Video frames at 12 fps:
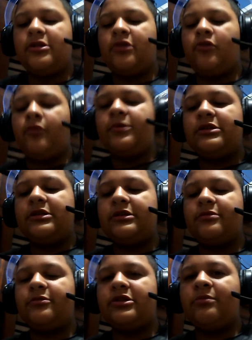Disculpen si,
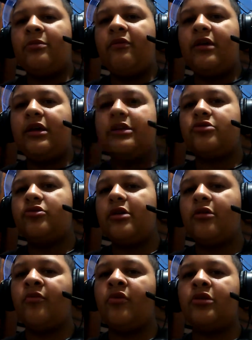si me ven que estoy
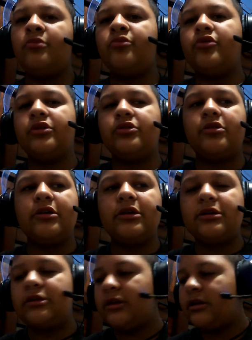acomodando mucho esto,
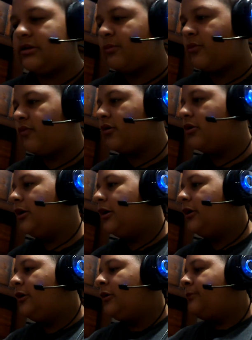que se, se movió.
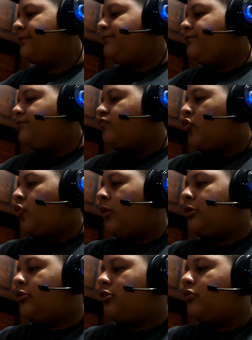
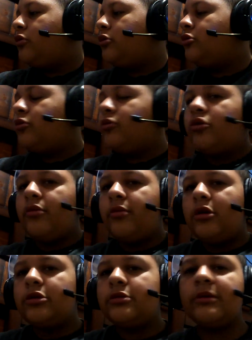Cuando, cuando yo
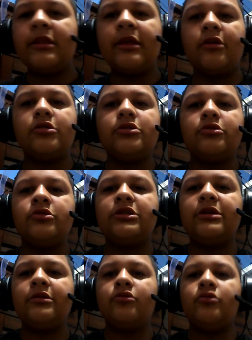vi los videos, no
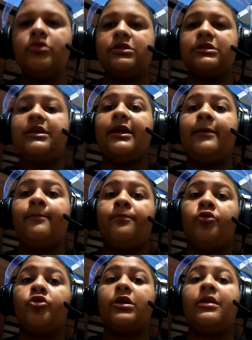sé, no sé
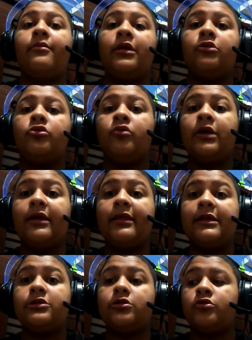por qué me antojé
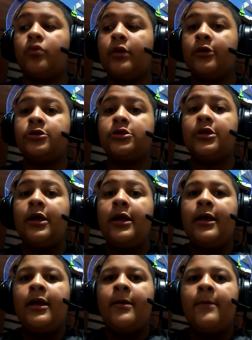de esos juegos,
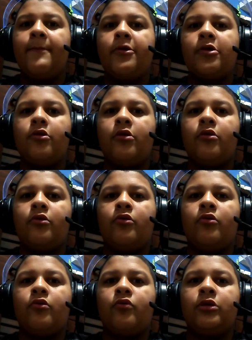
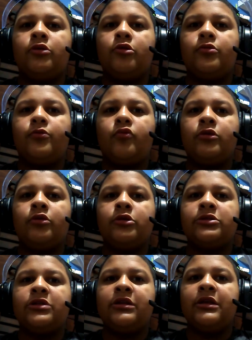pero cuando, cuando
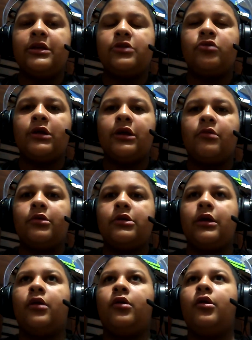los tenía, eso era como
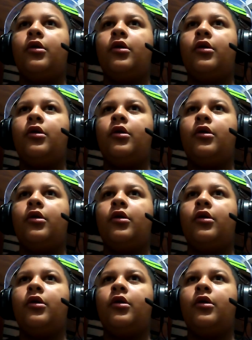que.